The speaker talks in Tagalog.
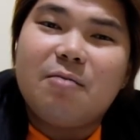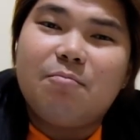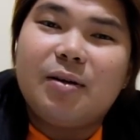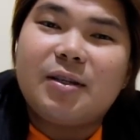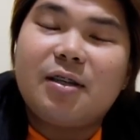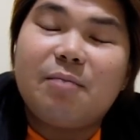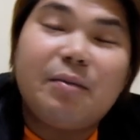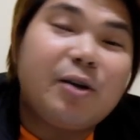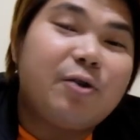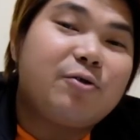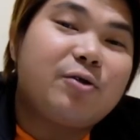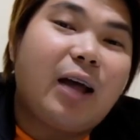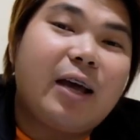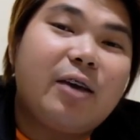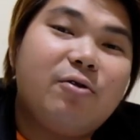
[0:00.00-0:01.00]
basta
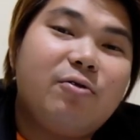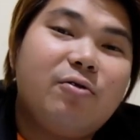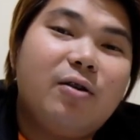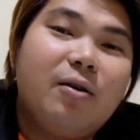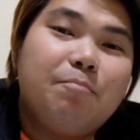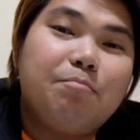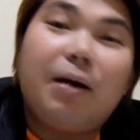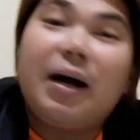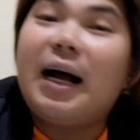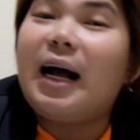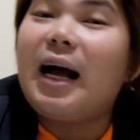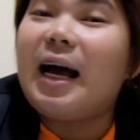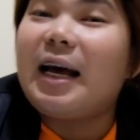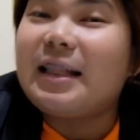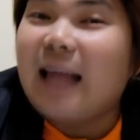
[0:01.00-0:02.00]
meron tayong
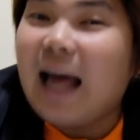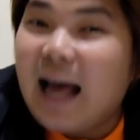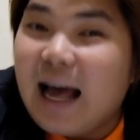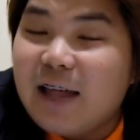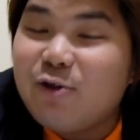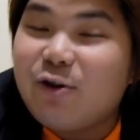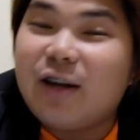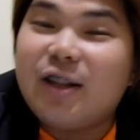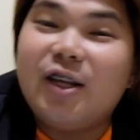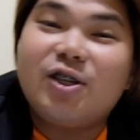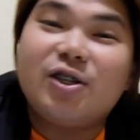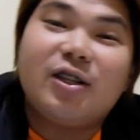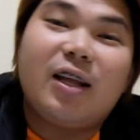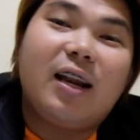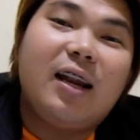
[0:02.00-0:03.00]
pagkakakitaan or
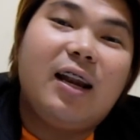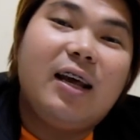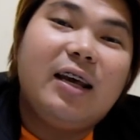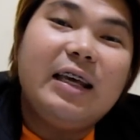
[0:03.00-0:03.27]
additional